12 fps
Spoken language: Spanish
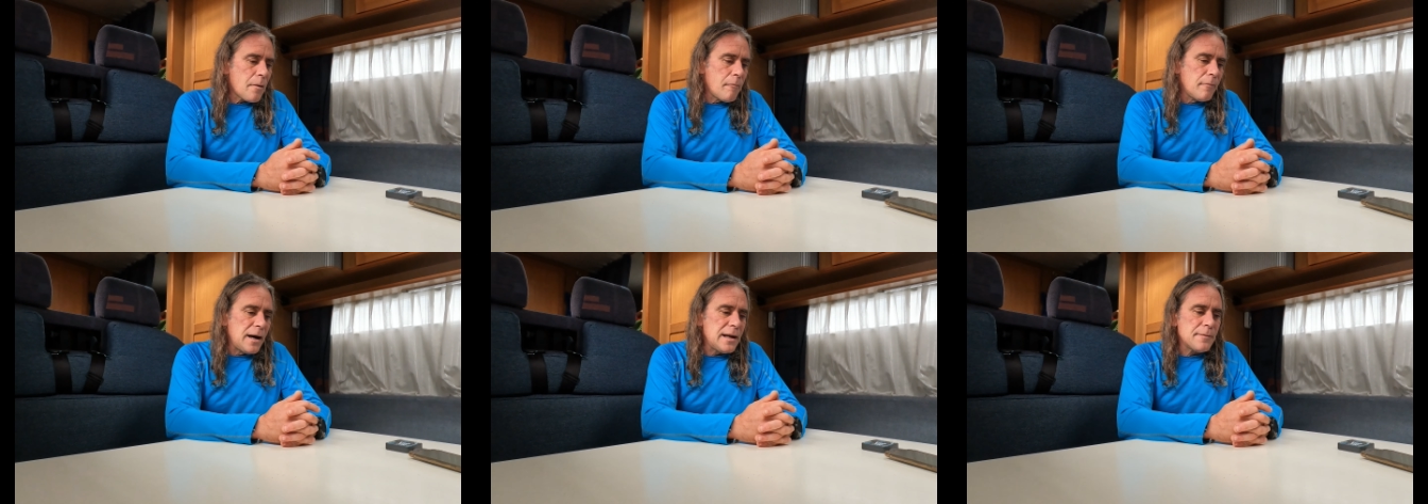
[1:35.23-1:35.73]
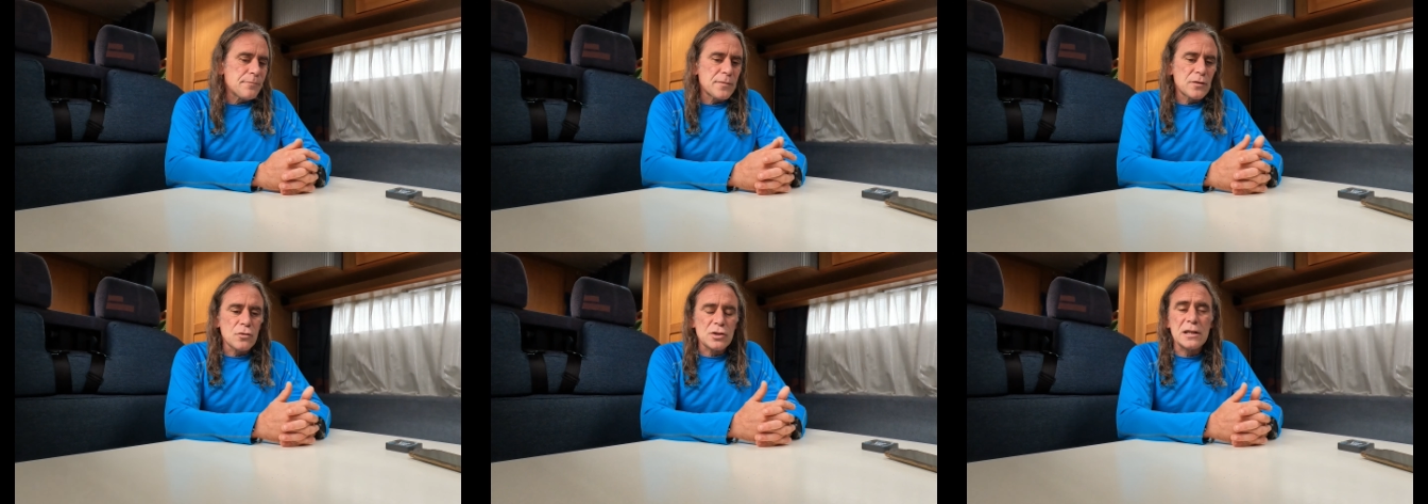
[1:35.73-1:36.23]
Vale,
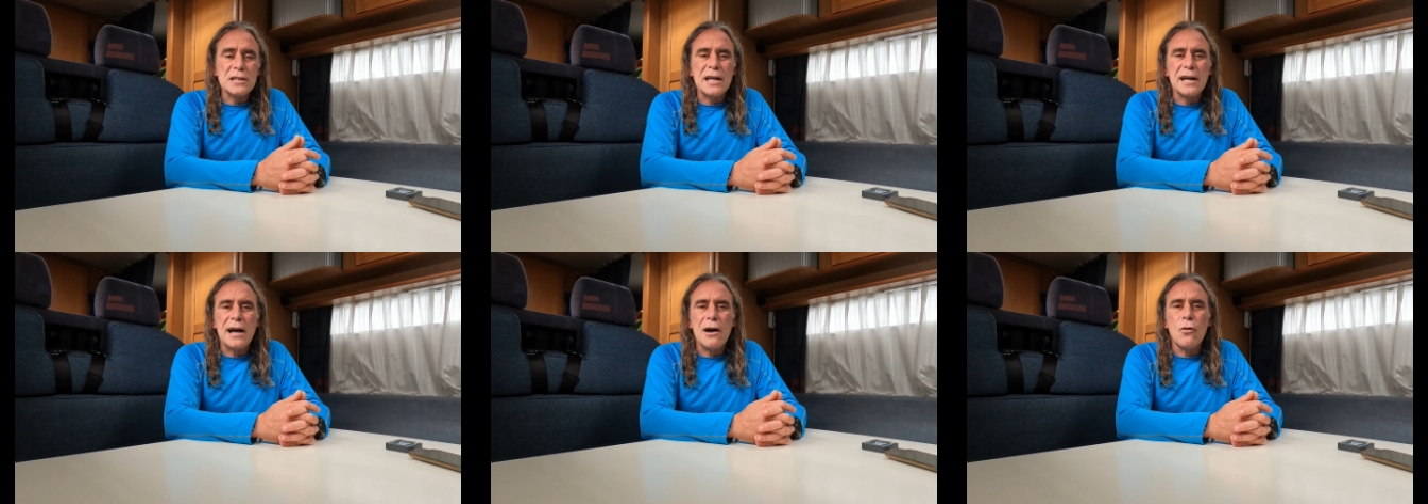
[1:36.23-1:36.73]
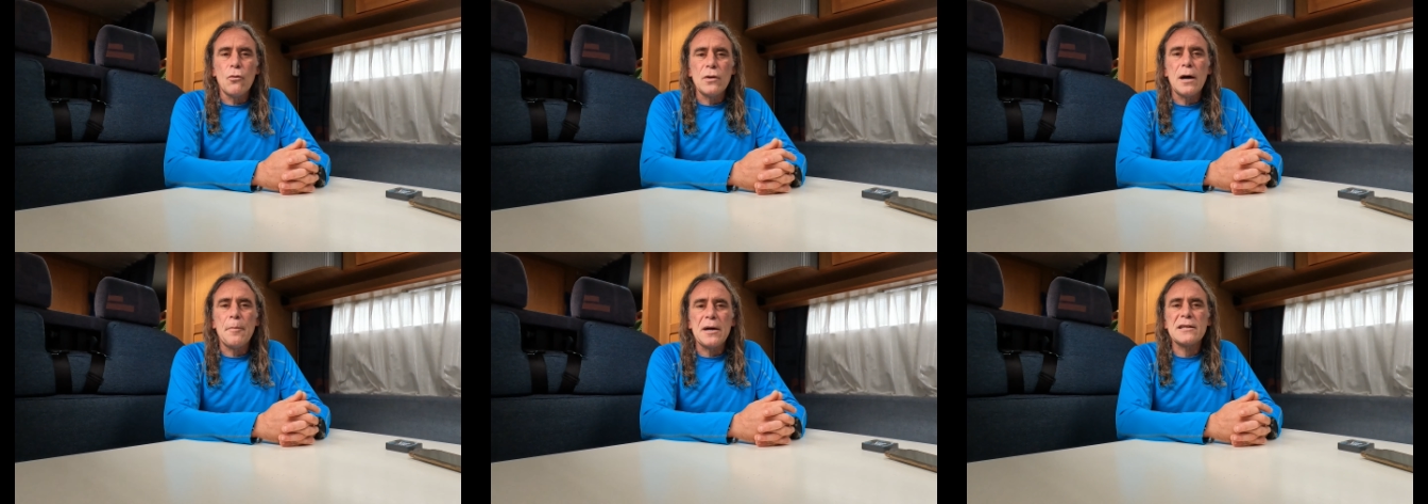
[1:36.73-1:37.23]
entonces han sacado
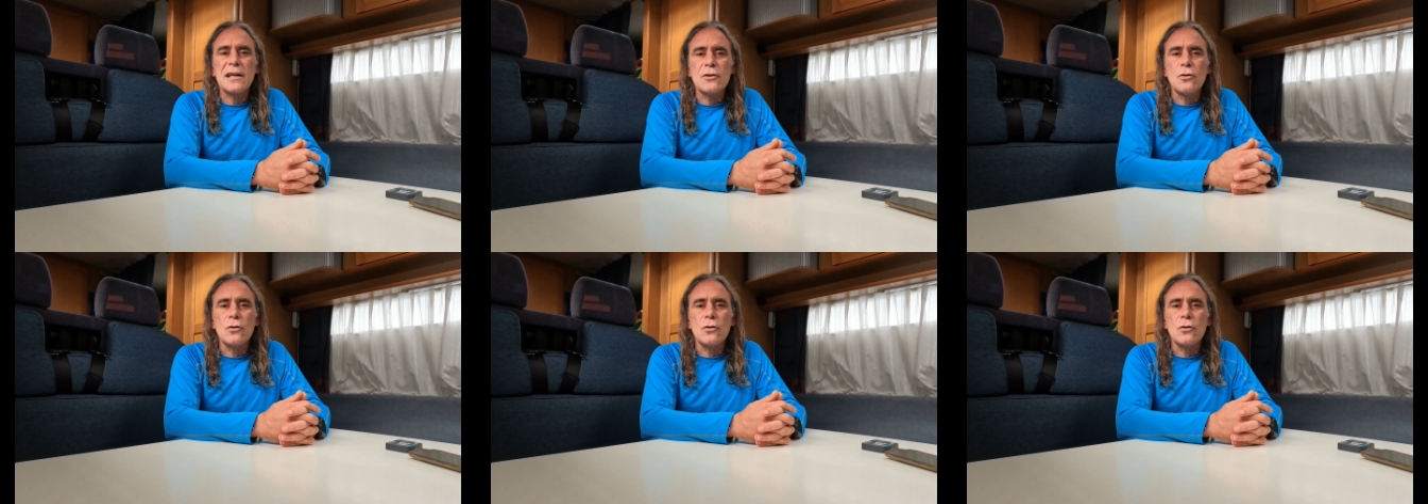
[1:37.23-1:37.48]
una pasta.